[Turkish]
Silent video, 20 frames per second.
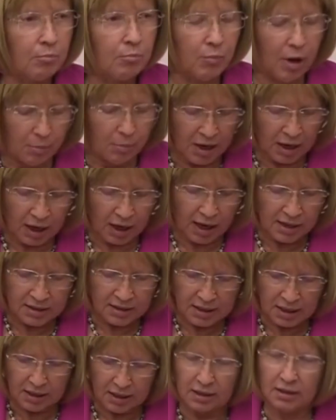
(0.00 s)
Meme
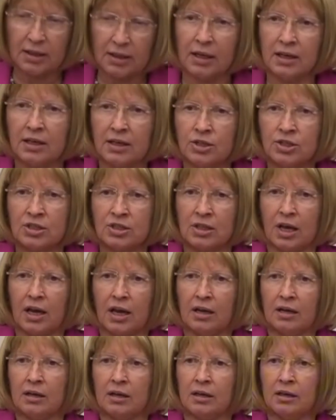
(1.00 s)
kanserinde risk
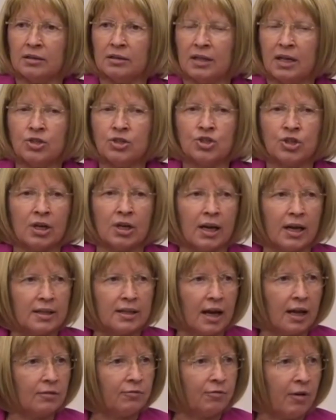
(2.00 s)
e, teşkil
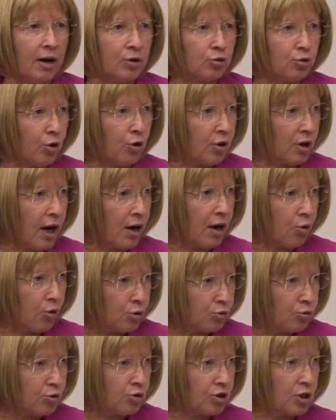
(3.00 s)
eden faktörler
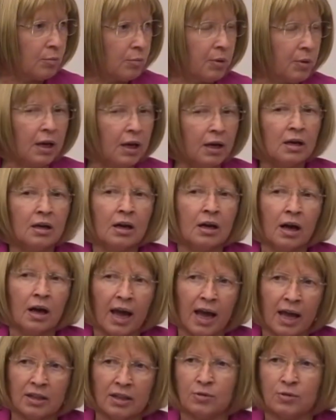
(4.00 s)
olduğu gibi
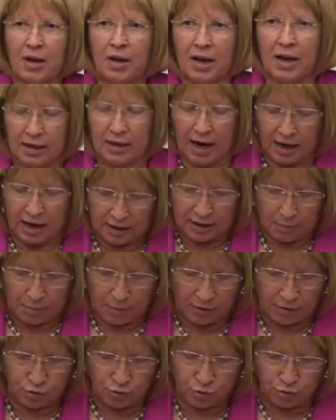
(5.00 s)
etmeyenler de
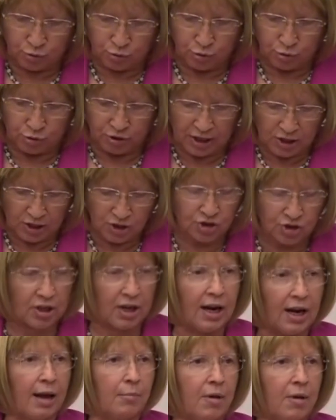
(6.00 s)
mevcuttur.
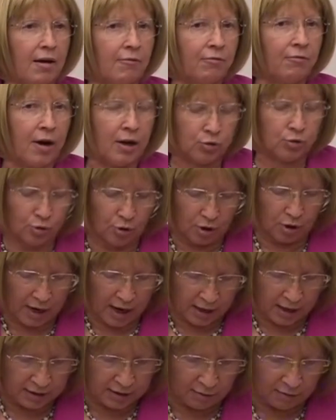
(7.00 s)
Değiştirilemeyen
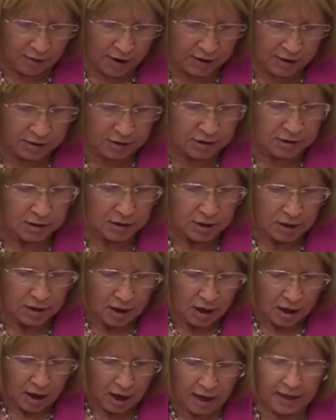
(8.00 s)
faktörler de vardır.
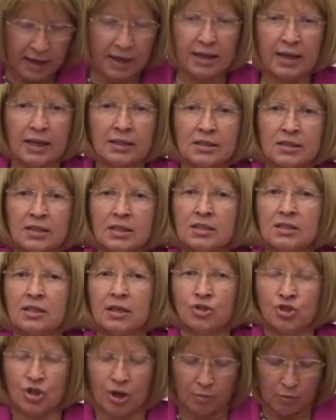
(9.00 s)
Hareketsiz
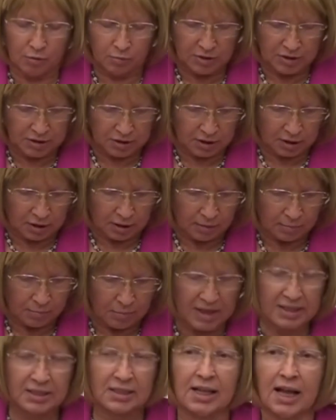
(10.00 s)
yaşamımızı,
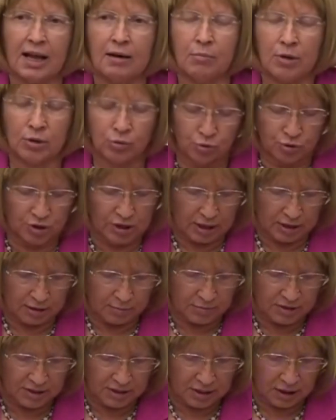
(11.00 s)
beslenme
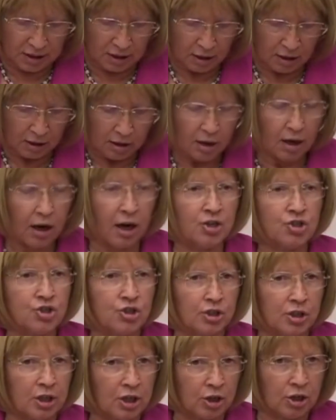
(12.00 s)
düzenimizi,
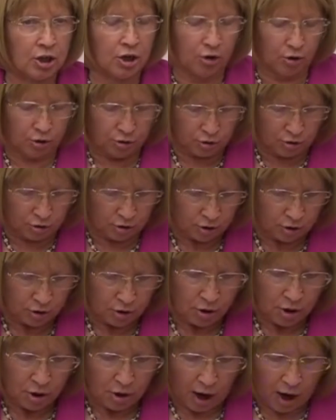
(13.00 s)
aşırı kiloyu,
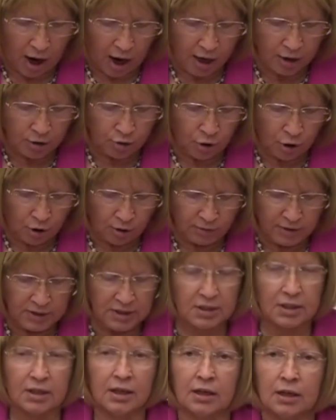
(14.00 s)
alkol ve
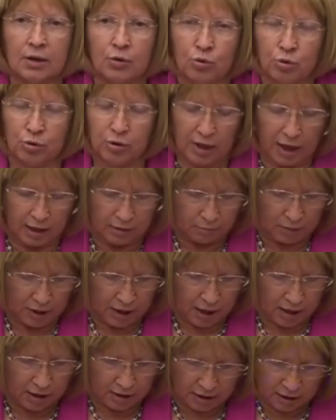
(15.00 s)
sigara
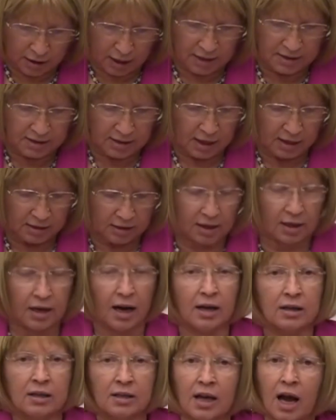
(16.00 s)
kullanmayı
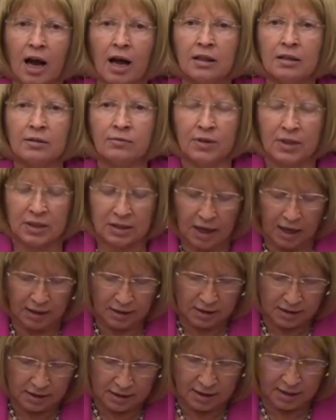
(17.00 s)
azaltarak, yağlı ve
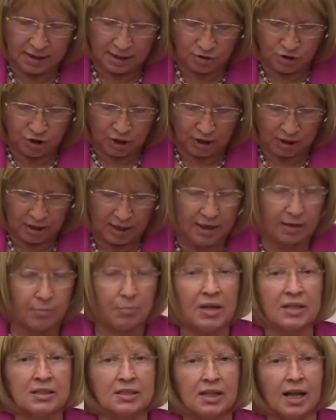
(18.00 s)
tatlı yiyecekleri
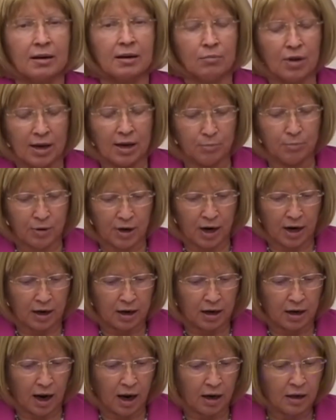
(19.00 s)
beslenmeye
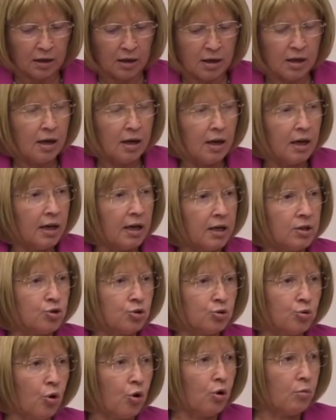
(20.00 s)
bırakarak
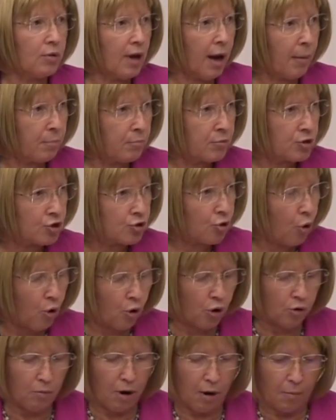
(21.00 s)
hiç doğum yapmış
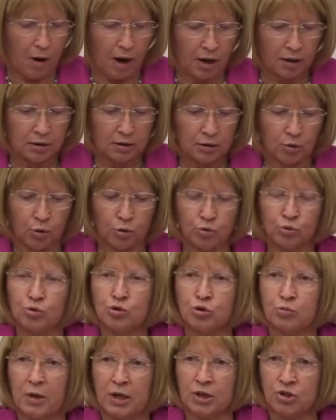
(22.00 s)
olmamak,
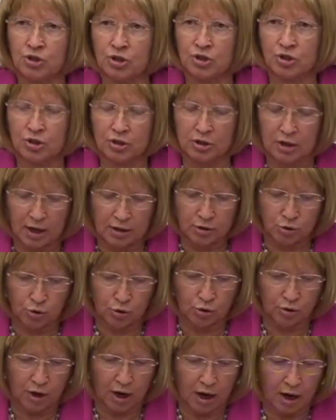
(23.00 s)
35 yaşından
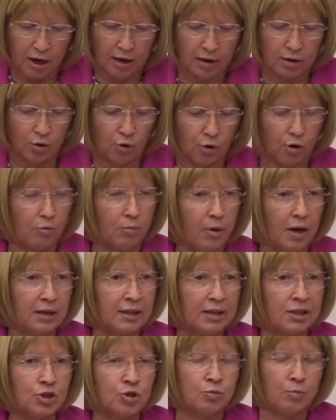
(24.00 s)
sonra anne olmak,
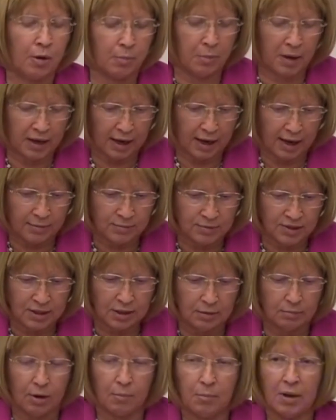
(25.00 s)
hiç bebek
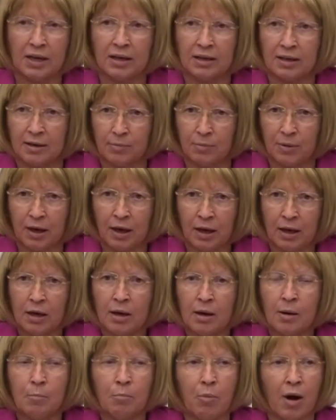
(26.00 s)
emzirmemek gibi
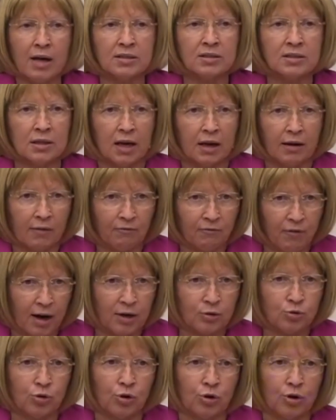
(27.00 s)
bazı
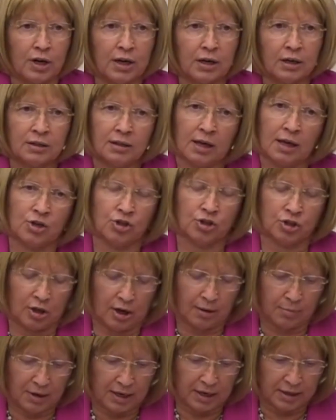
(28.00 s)
faktörleri
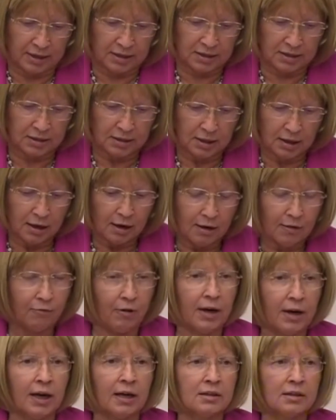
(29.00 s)
değiştirebiliriz.
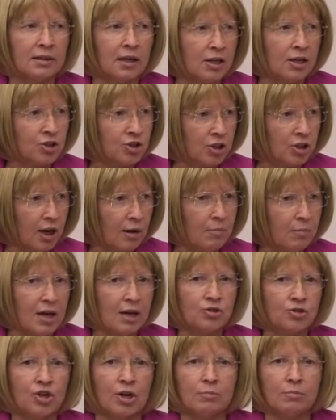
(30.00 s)
Fakat
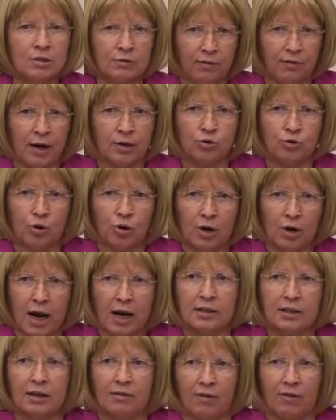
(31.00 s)
değiştiremeyeceğimiz
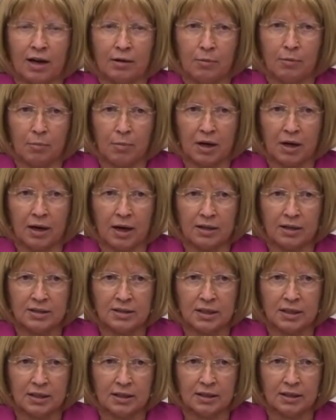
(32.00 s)
faktörler de var meme
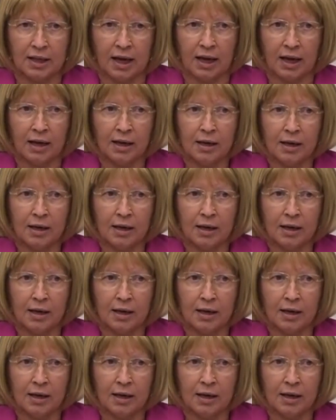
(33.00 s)
kanserinde.